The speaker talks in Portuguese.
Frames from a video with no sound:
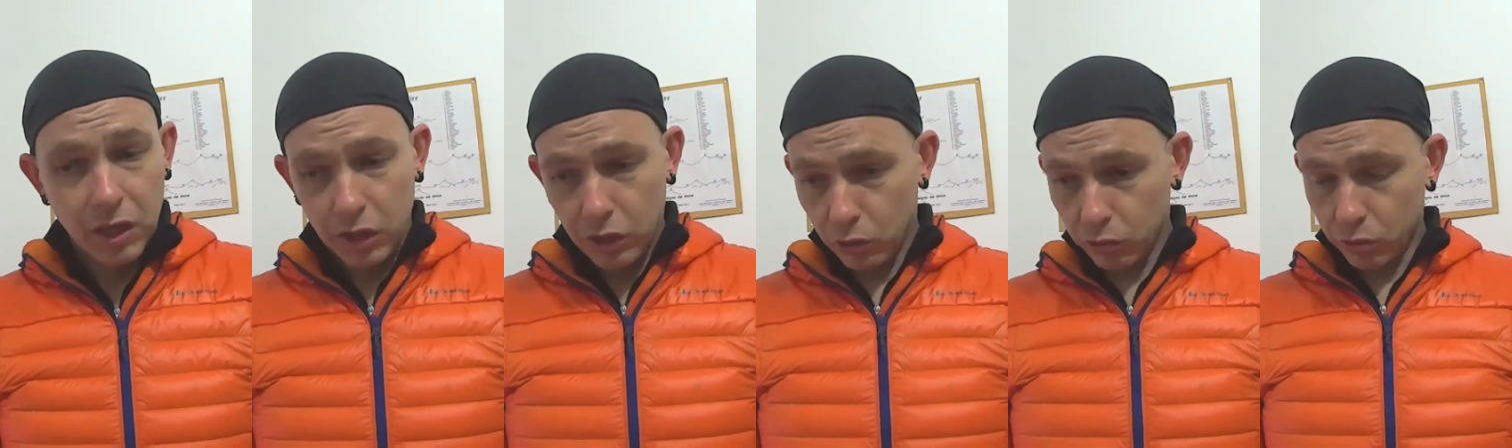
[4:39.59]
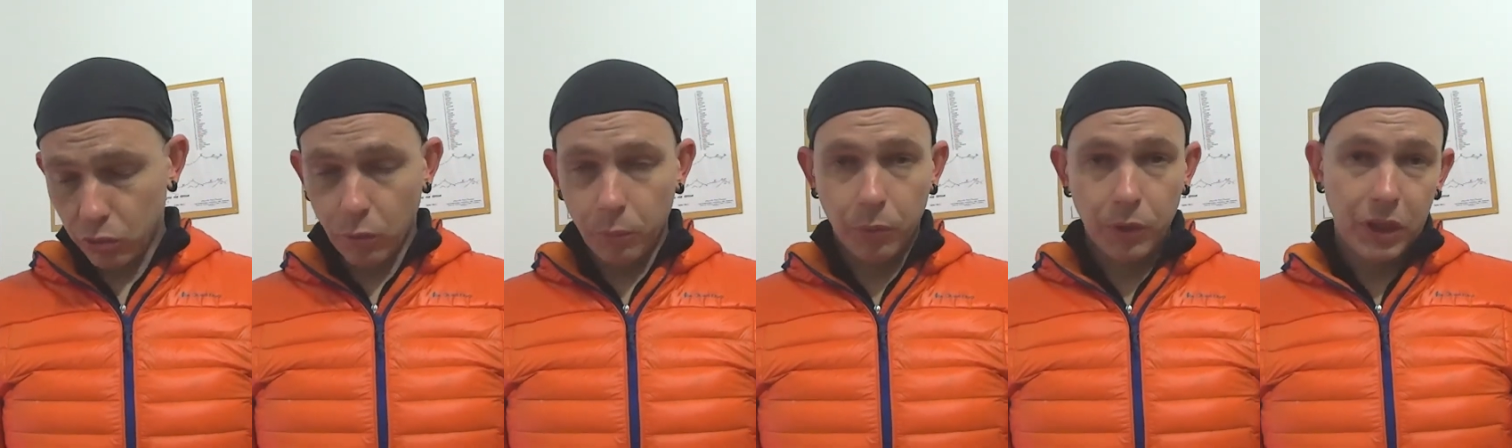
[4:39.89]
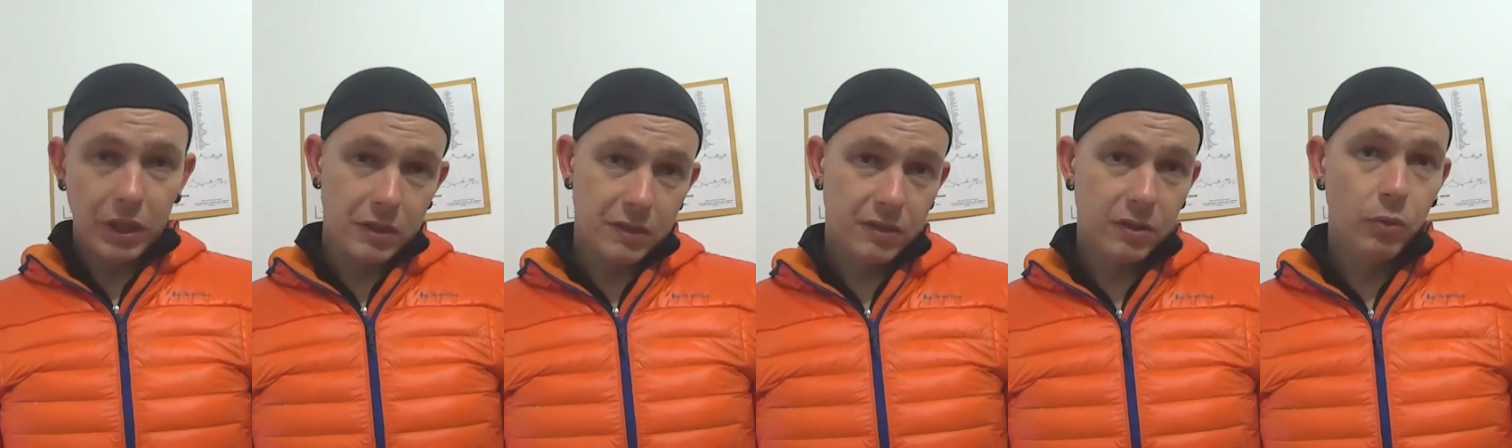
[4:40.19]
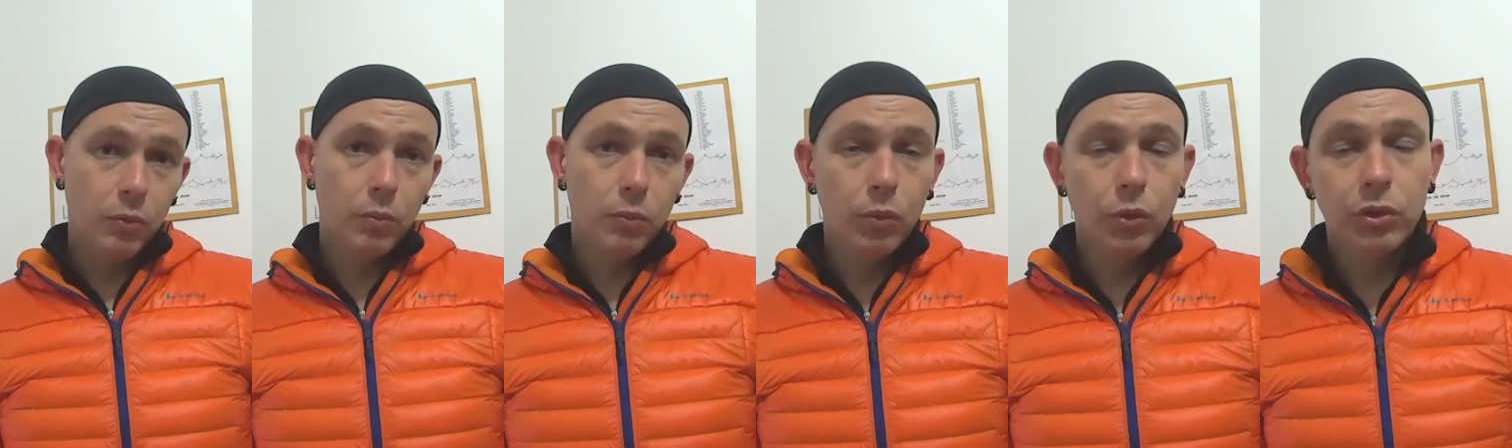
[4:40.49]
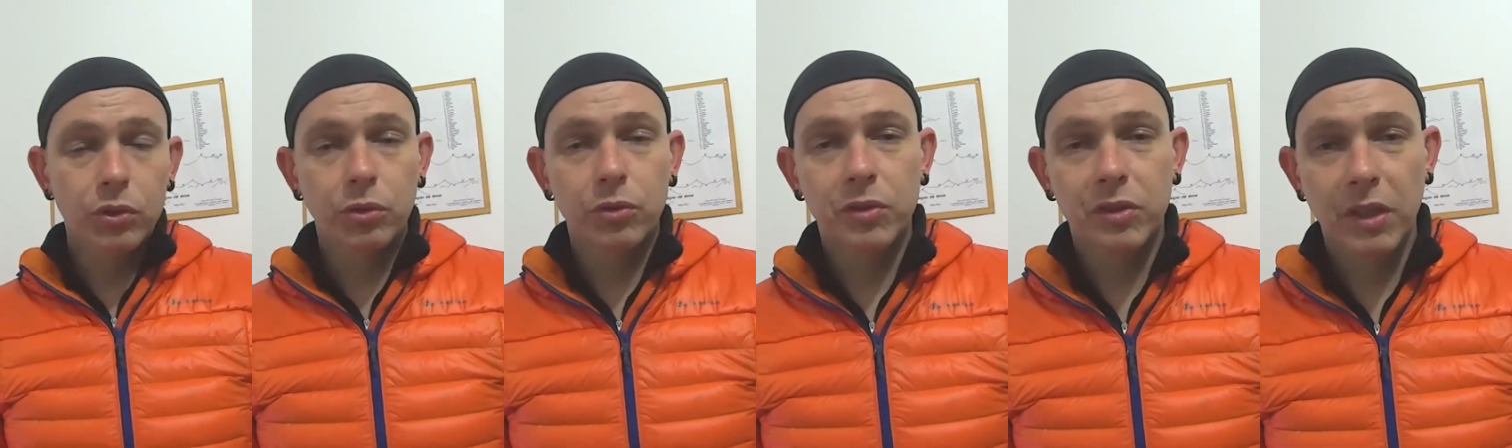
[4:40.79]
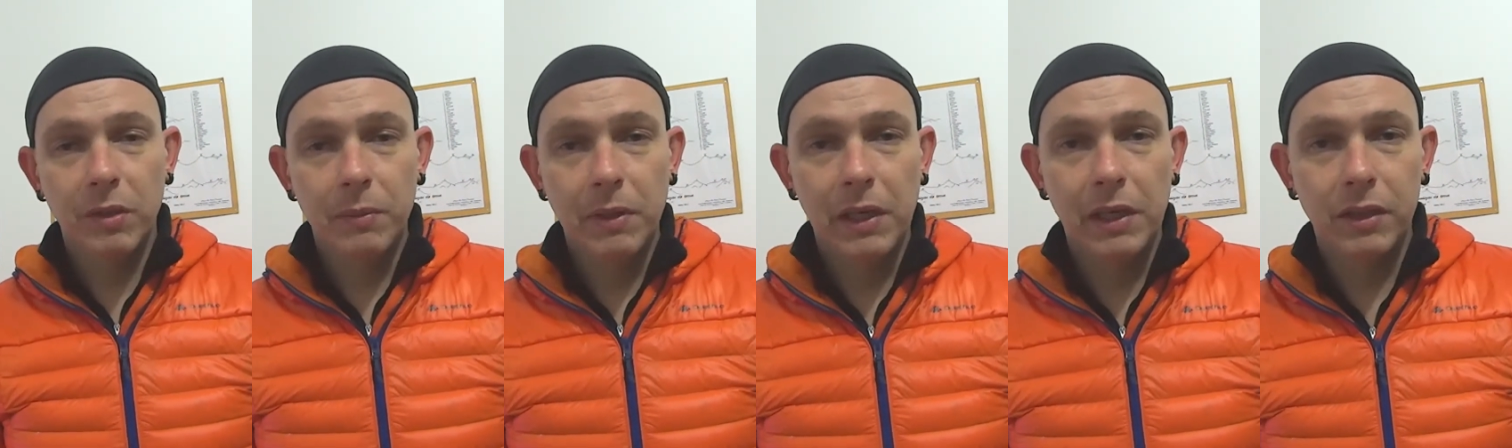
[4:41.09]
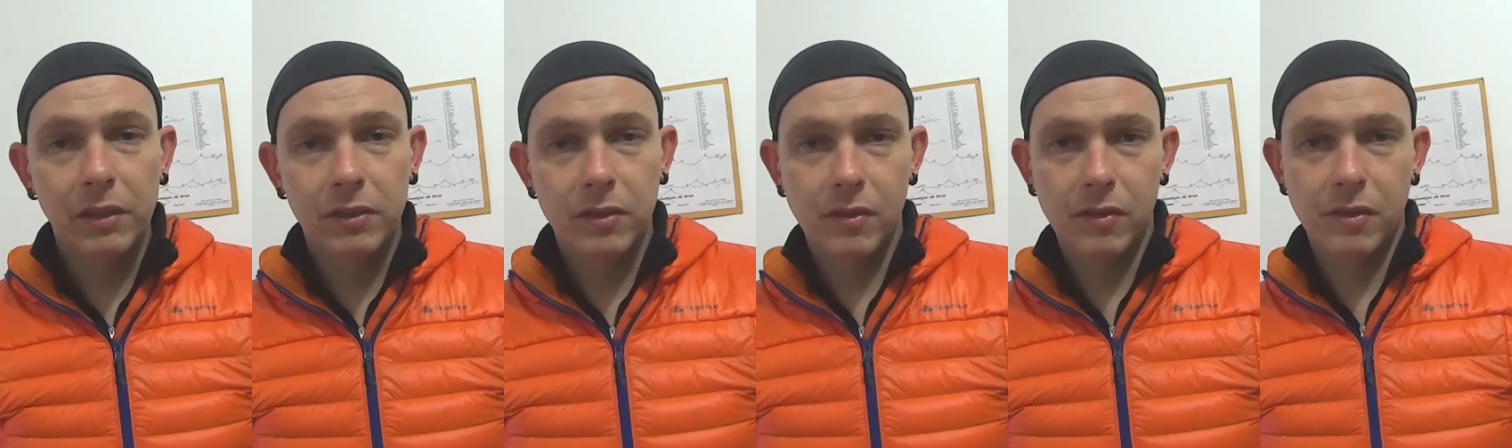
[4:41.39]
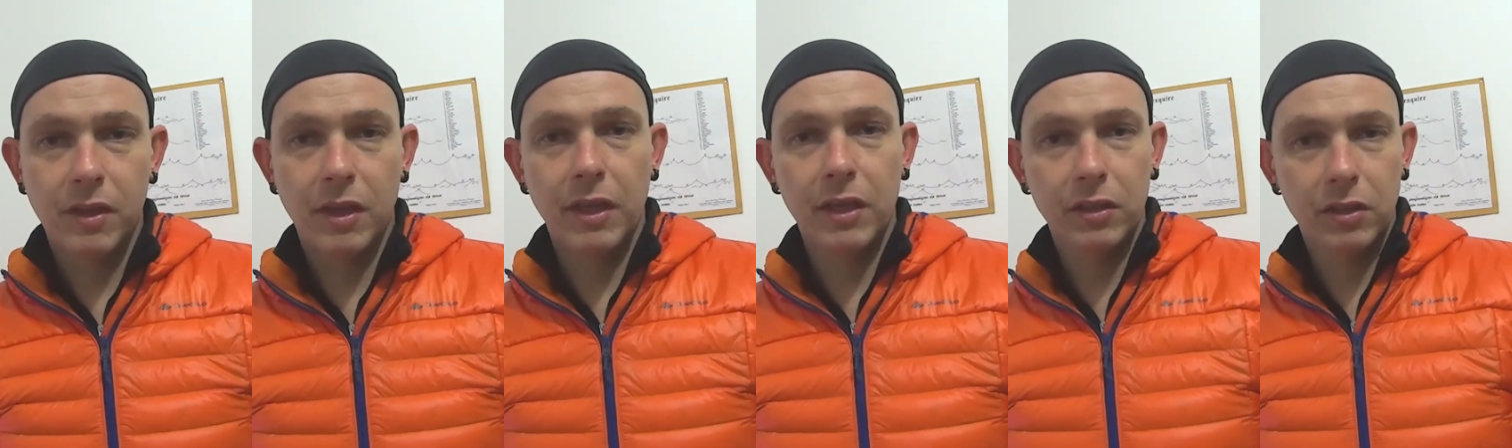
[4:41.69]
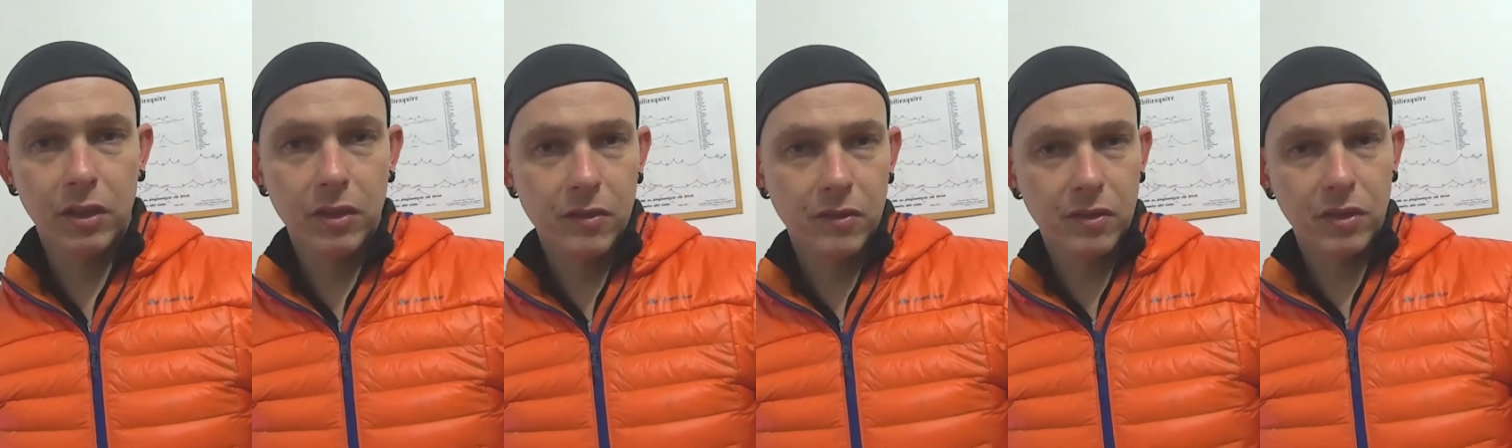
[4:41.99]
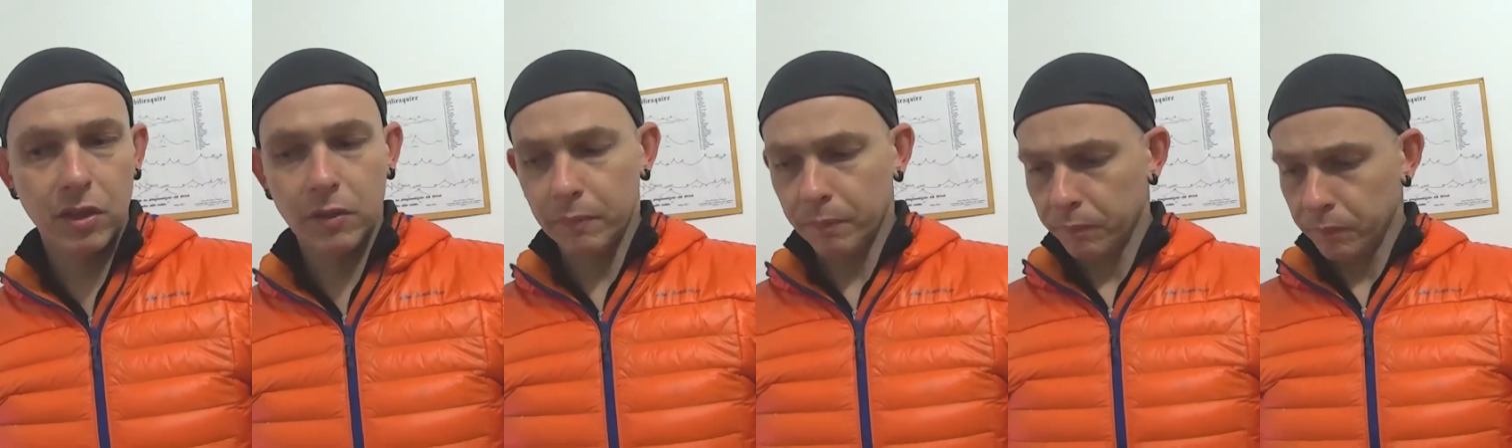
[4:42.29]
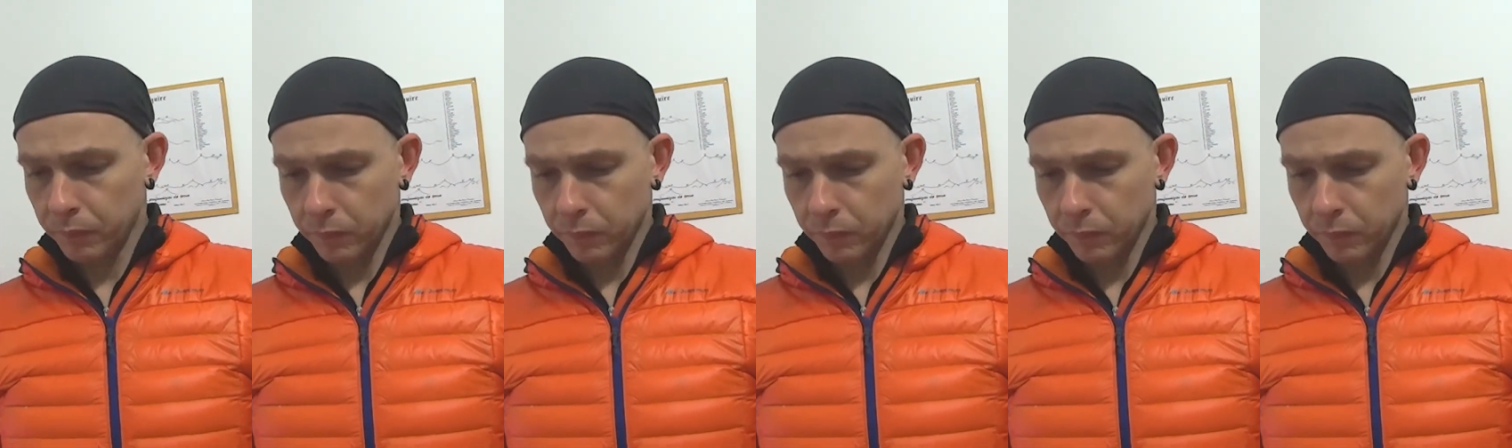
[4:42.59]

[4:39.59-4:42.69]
e os componentes são muito semelhantes entre si,